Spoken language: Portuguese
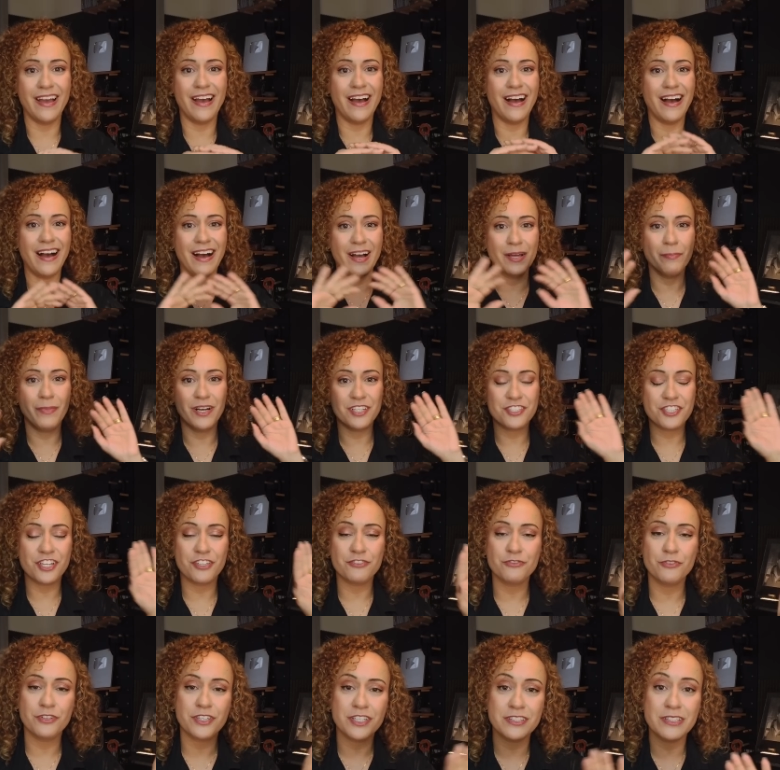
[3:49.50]
é a
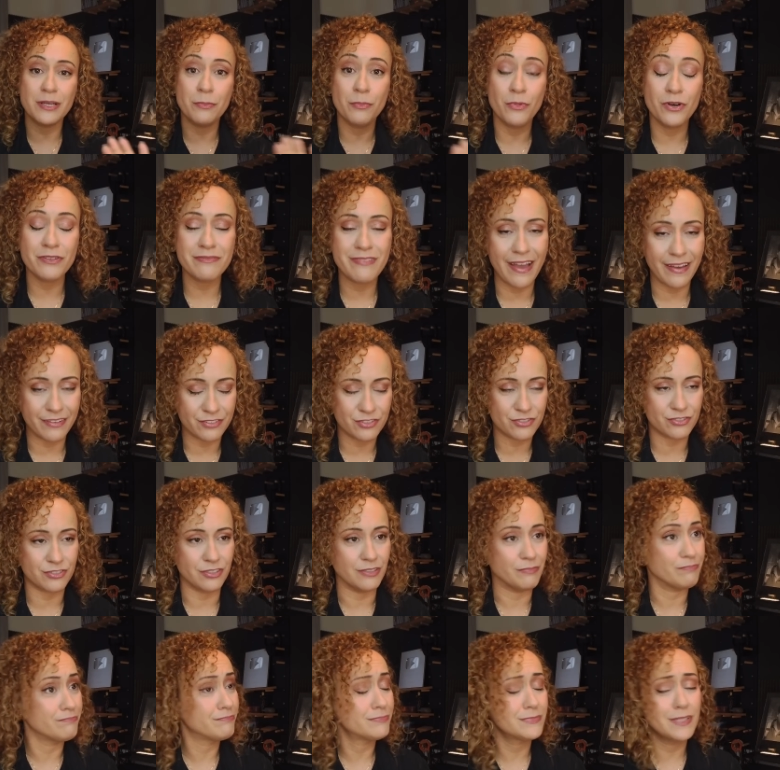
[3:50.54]
embaixadora da
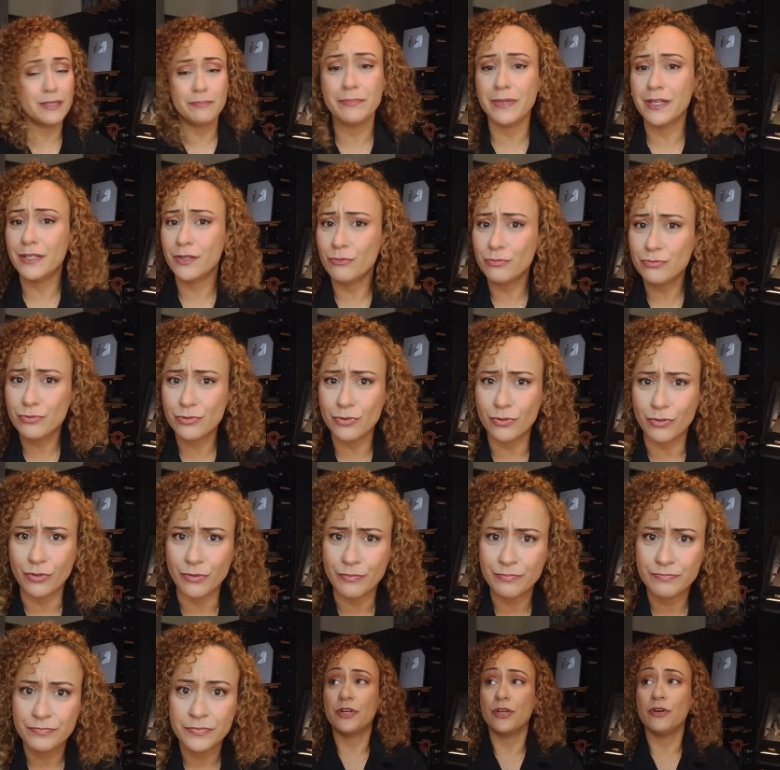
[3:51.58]
modéstia. Também não
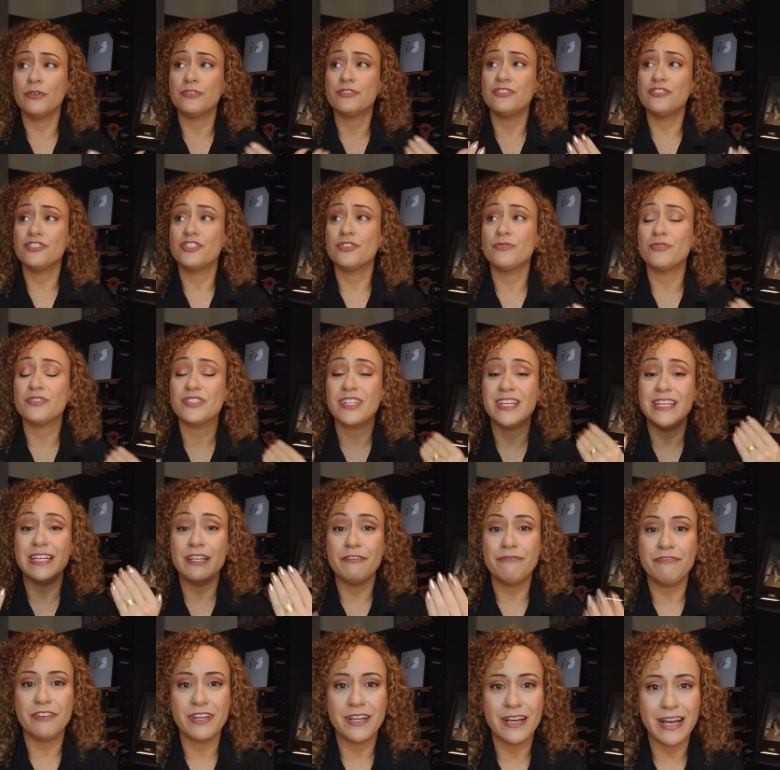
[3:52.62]
sou, porque hoje em dia o
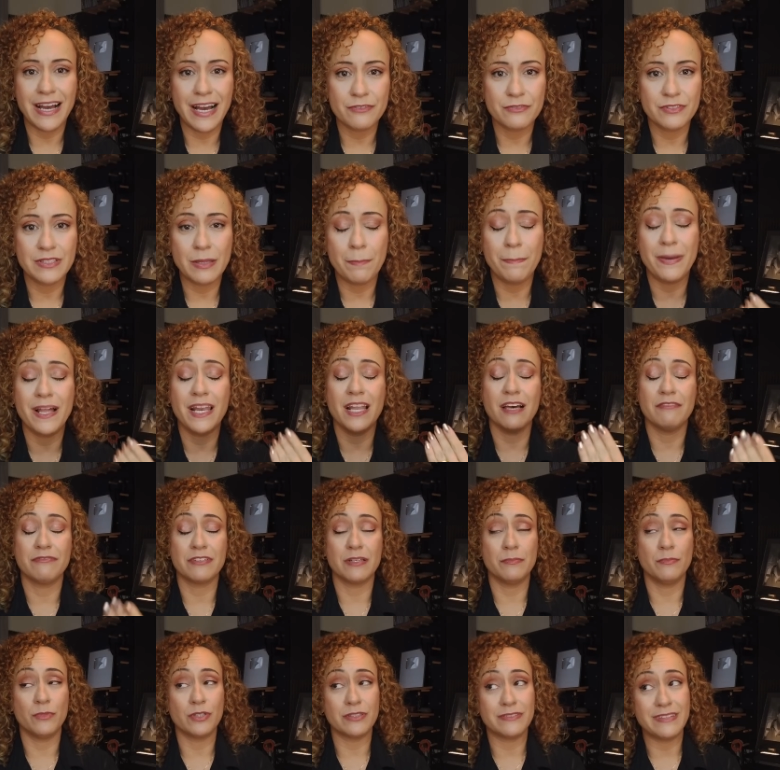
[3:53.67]
significado da
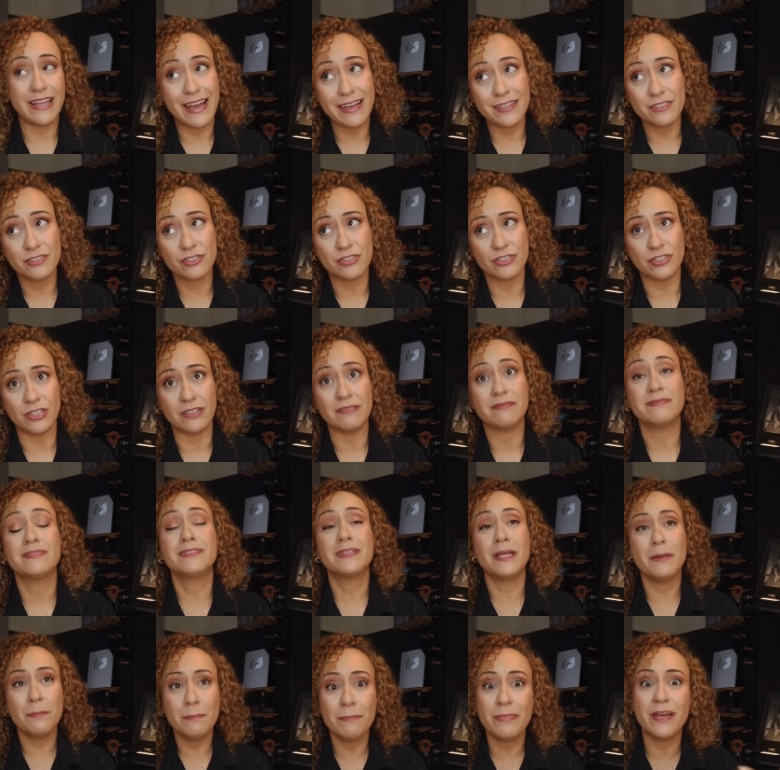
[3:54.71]
palavra modéstia
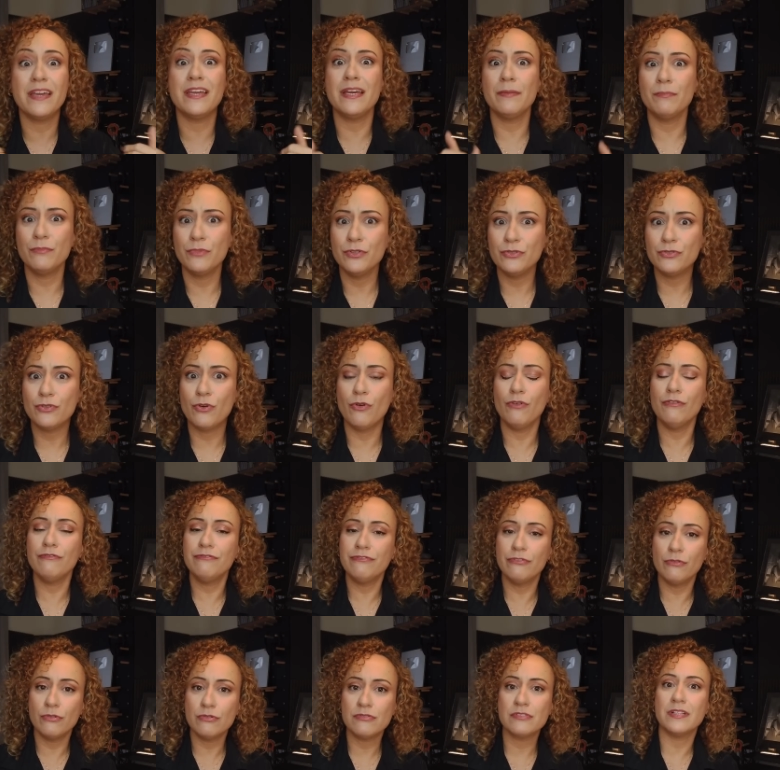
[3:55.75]
também é muito
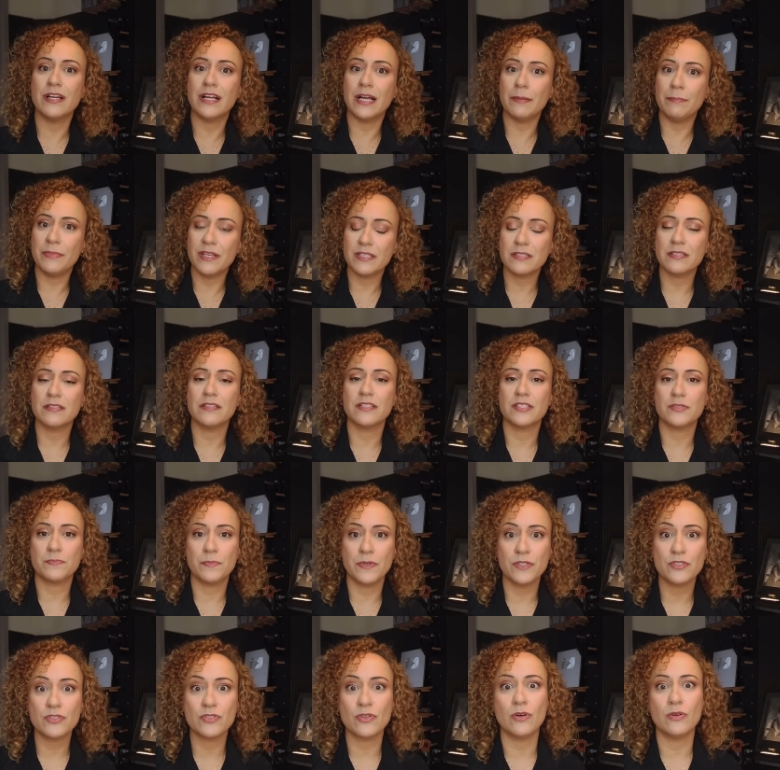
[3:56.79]
confuso na cabeça das
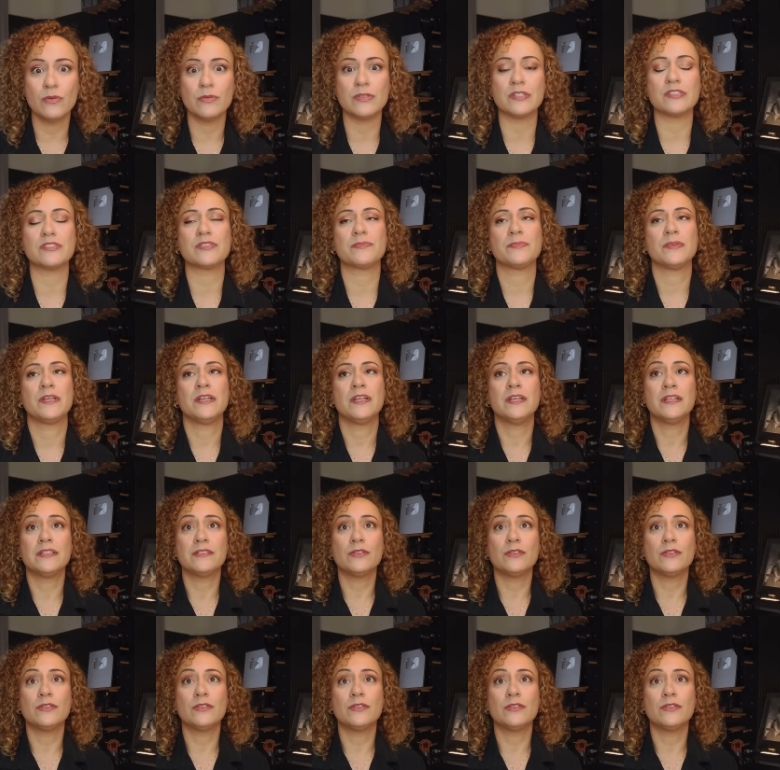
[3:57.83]
pessoas.